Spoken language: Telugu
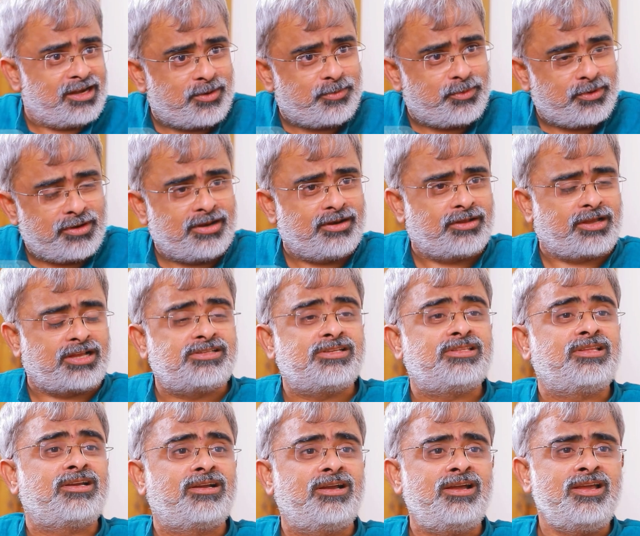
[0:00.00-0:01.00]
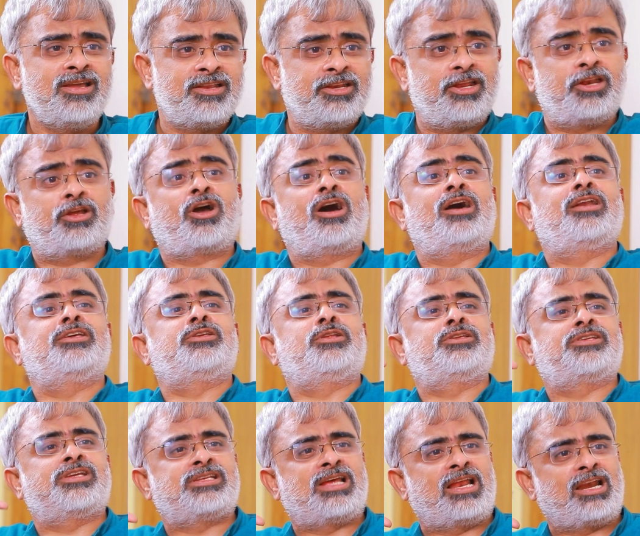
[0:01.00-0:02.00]
వెళ్ళినప్పుడు నేను ఖచ్చితంగా నేను
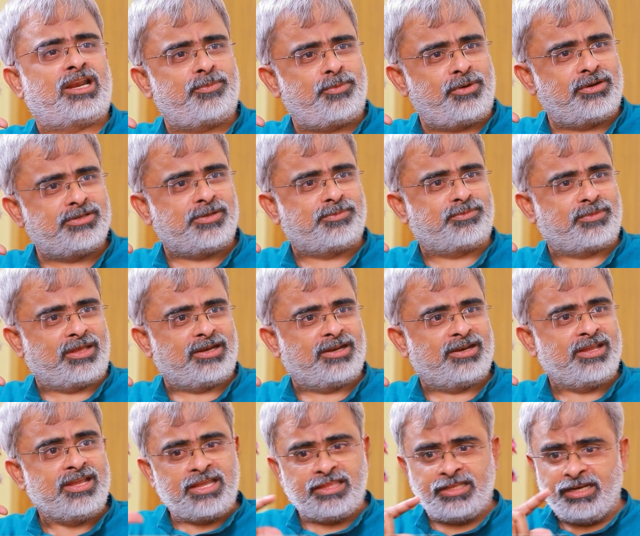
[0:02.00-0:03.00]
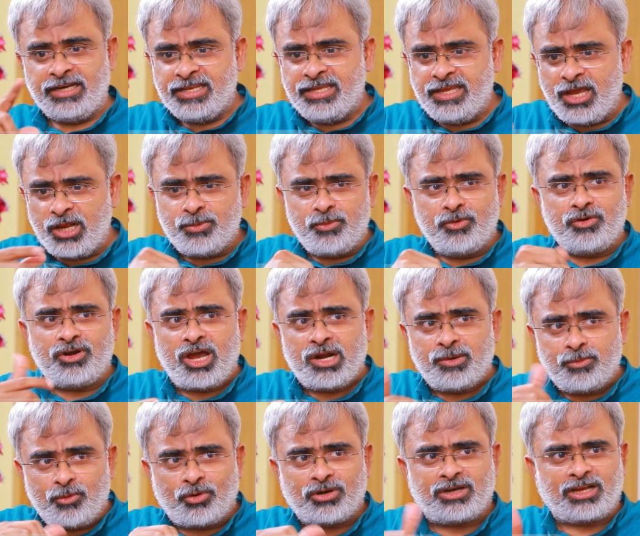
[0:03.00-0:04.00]
కాలేజీలో చేసిన అలరపాలు చెప్తాను నేను ఎందుకంటే నీ అనుభవం నా
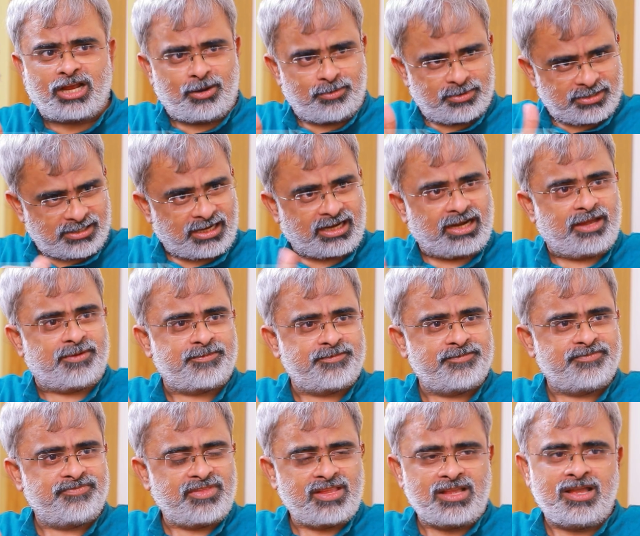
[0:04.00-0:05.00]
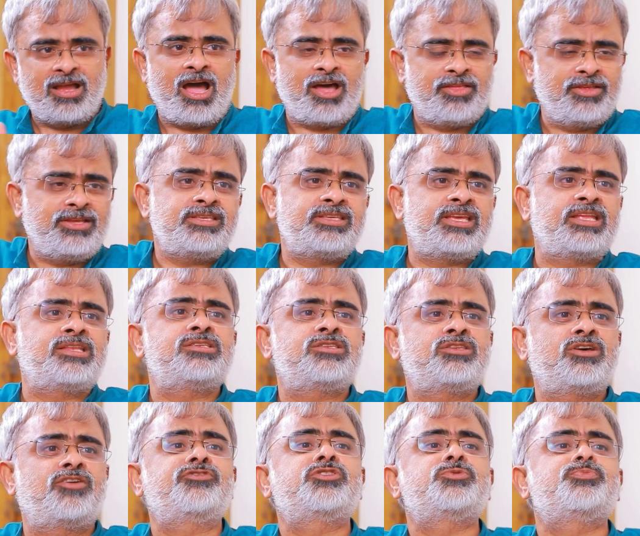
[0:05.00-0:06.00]
అనుభవం ఒకటి కాబట్టి అక్కడ అదే
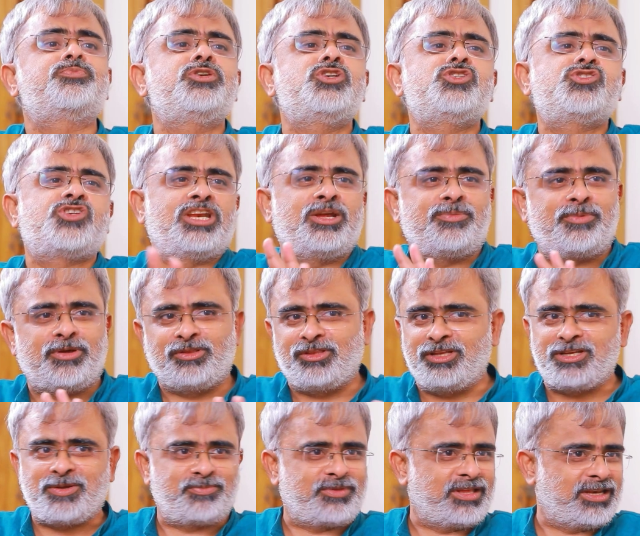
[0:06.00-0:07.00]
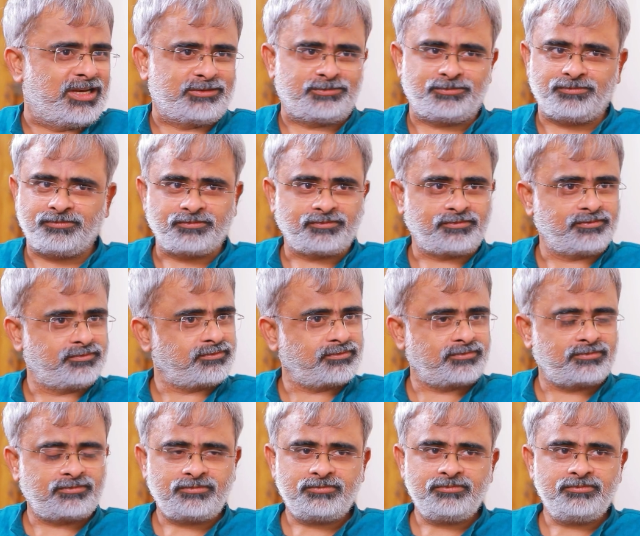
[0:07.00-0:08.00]
సెన్స్ ఆఫ్ స్పీచ్ అనే పదంతో చెప్తాను నేను
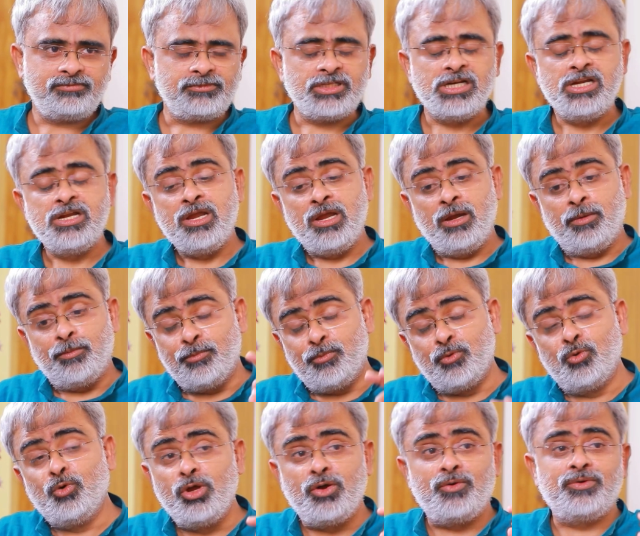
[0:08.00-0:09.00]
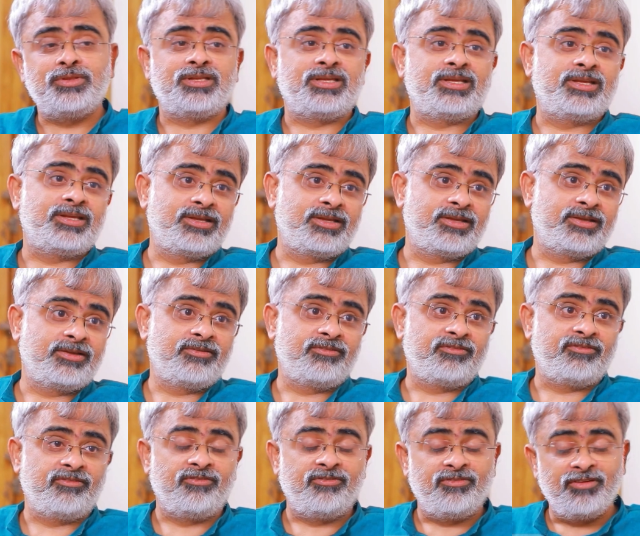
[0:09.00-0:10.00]
మూడవది
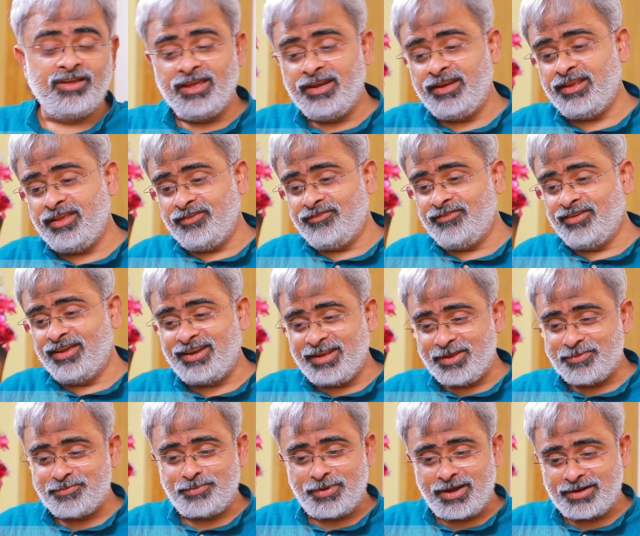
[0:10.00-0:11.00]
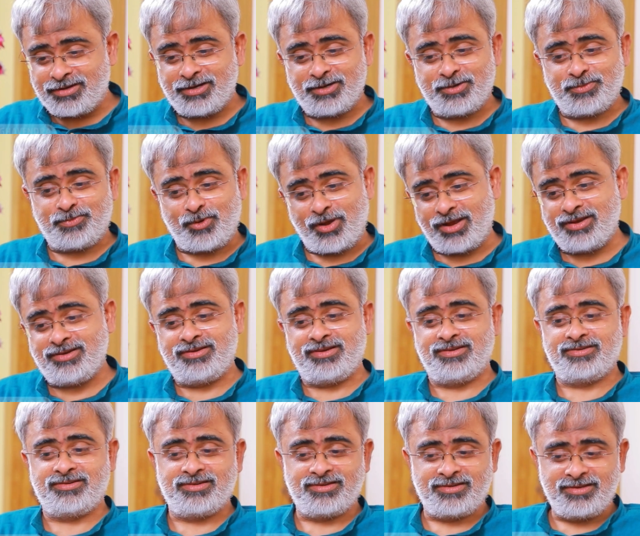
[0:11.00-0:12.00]
వెరీ వెరీ ఇంపార్టెంట్ పాయింట్
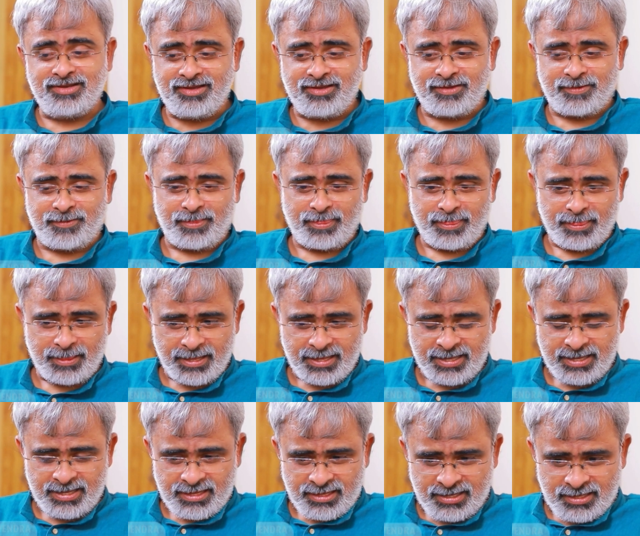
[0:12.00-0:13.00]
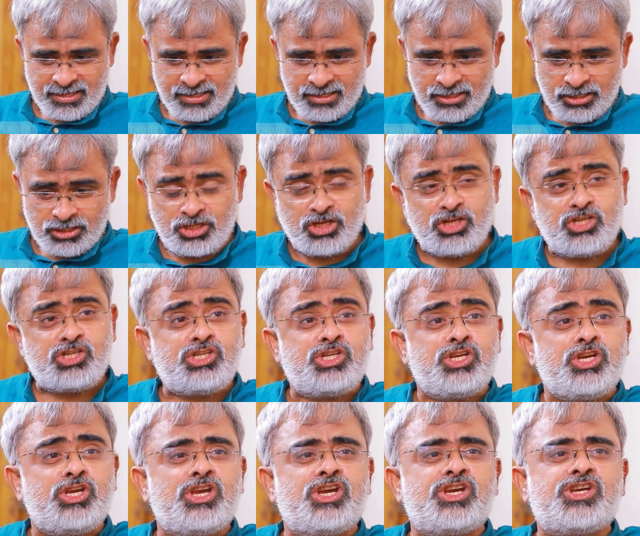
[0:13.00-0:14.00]
ఏంటంటే
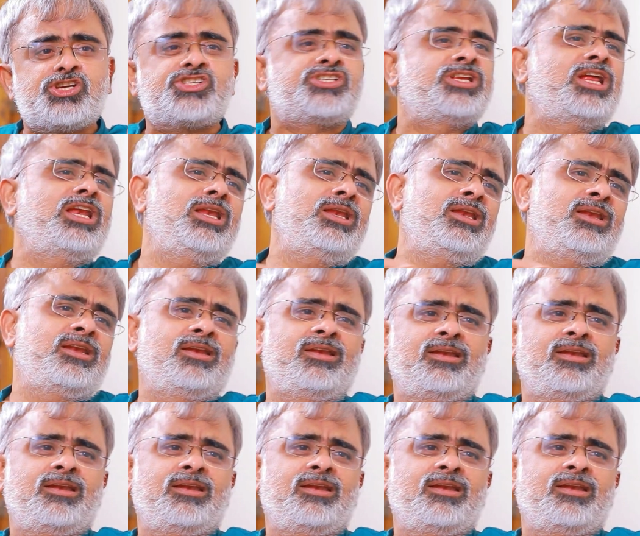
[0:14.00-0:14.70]
సిచ్యుయేషనల్